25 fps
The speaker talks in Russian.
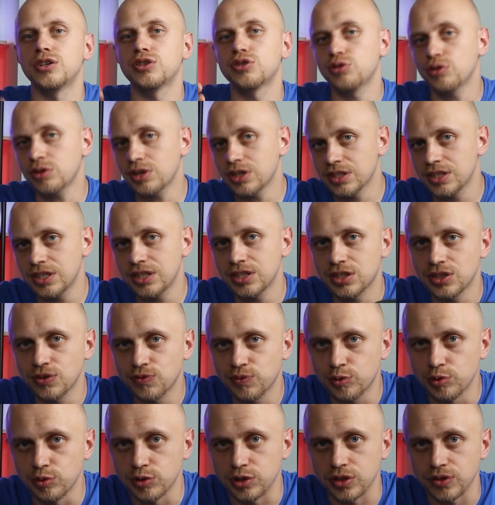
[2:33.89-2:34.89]
Что касается
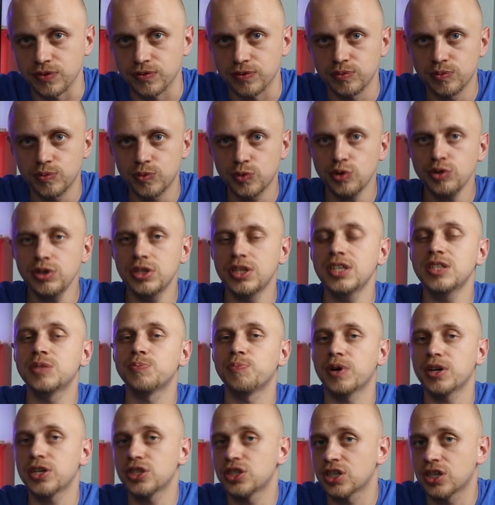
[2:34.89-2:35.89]
вкусов, то есть
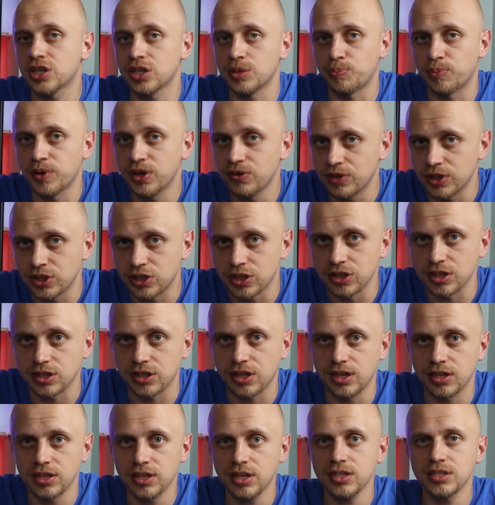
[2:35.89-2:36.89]
парочка привычных
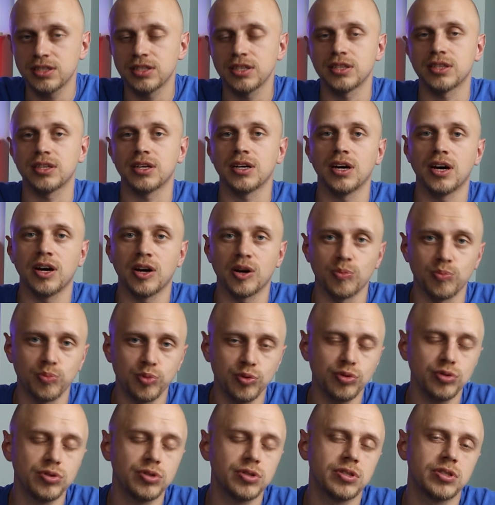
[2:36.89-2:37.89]
для нас. Это
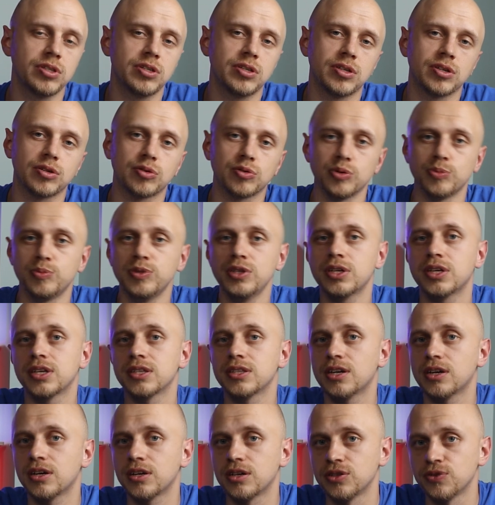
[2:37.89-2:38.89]
арбуз, э, клубника
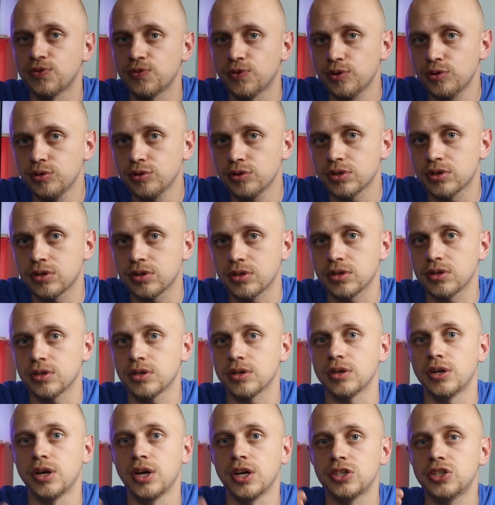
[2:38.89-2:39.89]
драгонфрукт,
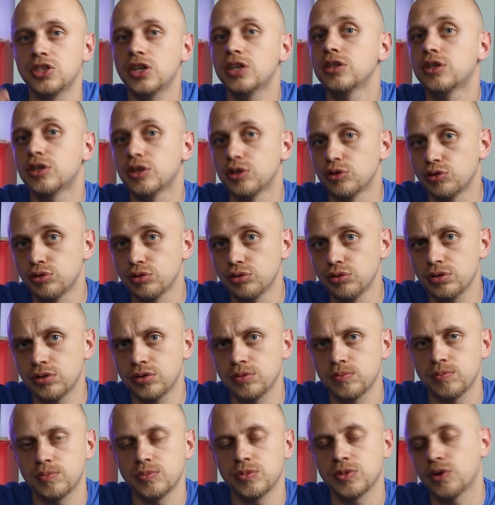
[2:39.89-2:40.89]
э, джангл джуз,
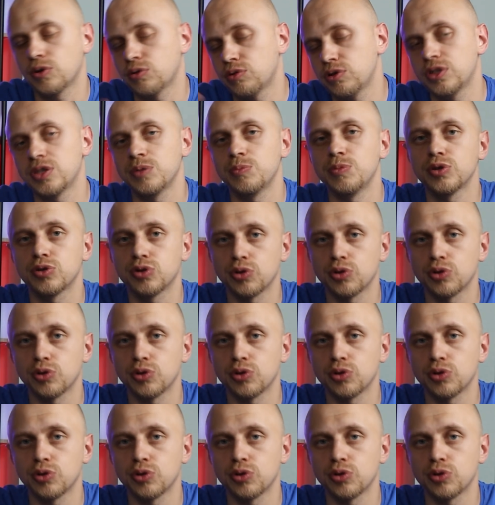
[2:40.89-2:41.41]
такой себе